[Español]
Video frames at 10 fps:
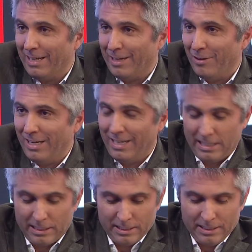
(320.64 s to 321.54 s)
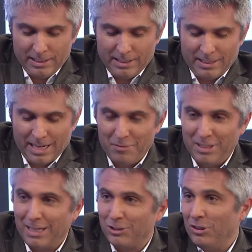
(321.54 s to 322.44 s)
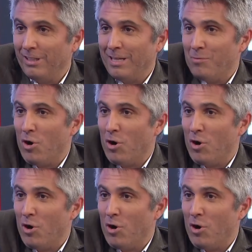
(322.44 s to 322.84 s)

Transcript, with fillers: que, viene de la administración